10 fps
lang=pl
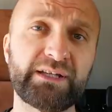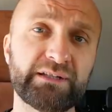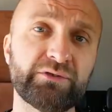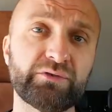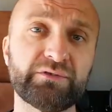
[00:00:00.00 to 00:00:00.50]

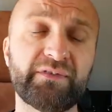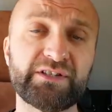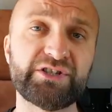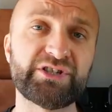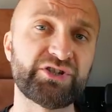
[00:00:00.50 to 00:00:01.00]
takie no,
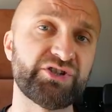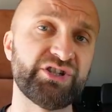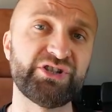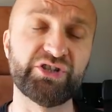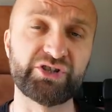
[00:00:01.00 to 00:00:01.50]
20,
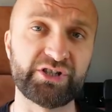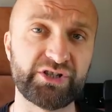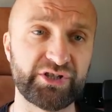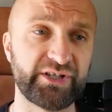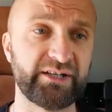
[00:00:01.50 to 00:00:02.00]
30,
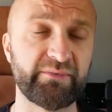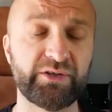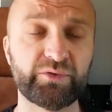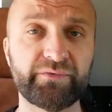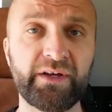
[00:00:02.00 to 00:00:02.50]
40
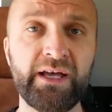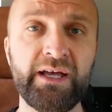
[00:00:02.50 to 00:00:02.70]
gigabajtów.